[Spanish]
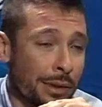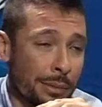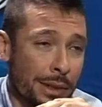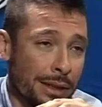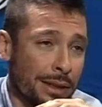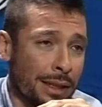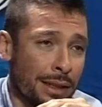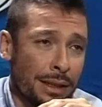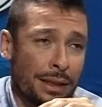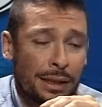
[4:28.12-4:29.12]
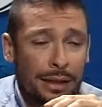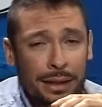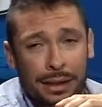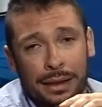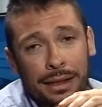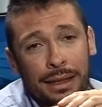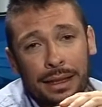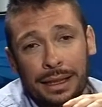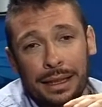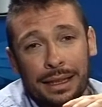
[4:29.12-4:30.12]
siempre hace Tati.
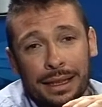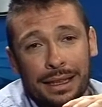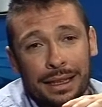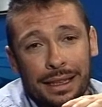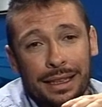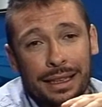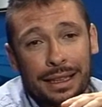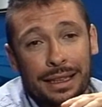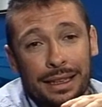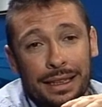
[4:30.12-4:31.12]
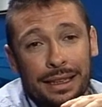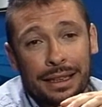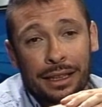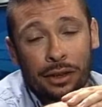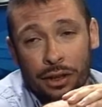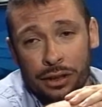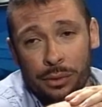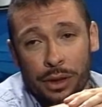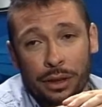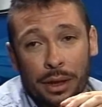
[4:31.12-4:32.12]
Y, con
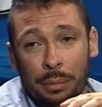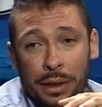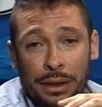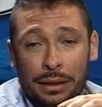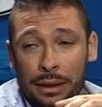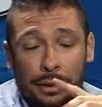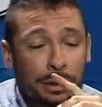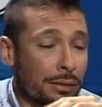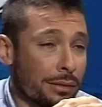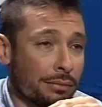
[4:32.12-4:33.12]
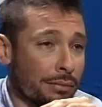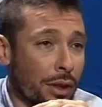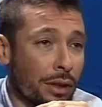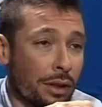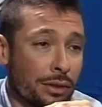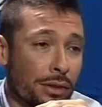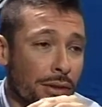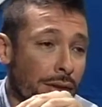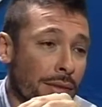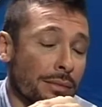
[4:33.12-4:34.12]
ello, bueno, después estamos todos
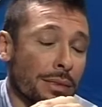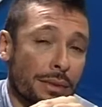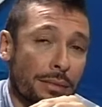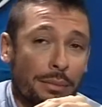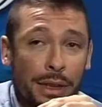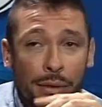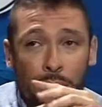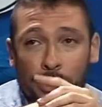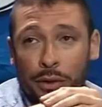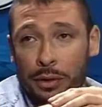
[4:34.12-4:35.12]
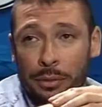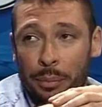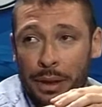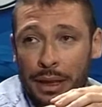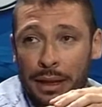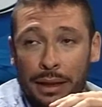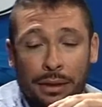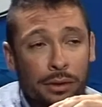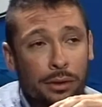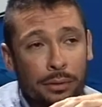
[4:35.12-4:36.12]
nosotros, me incluyo con Pía,
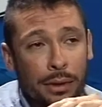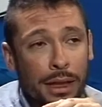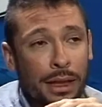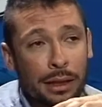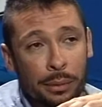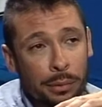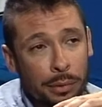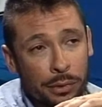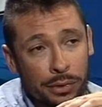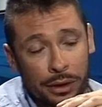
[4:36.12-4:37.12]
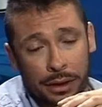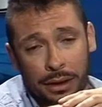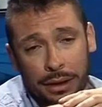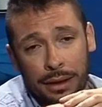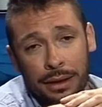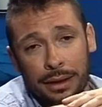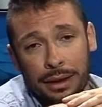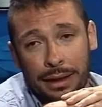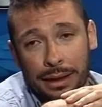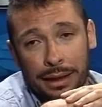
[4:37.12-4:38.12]
con todo un gran equipo de producción,
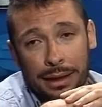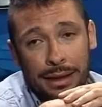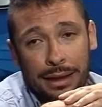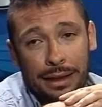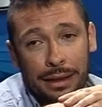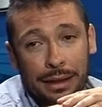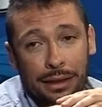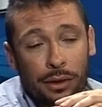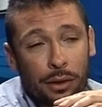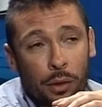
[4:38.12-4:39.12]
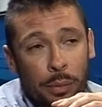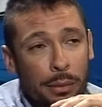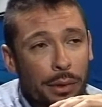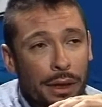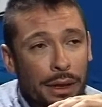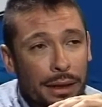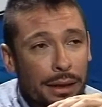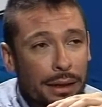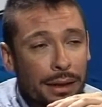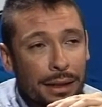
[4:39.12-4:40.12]
que, nos ocupamos
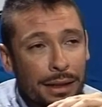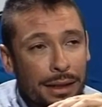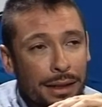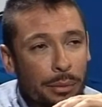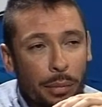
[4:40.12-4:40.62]
de,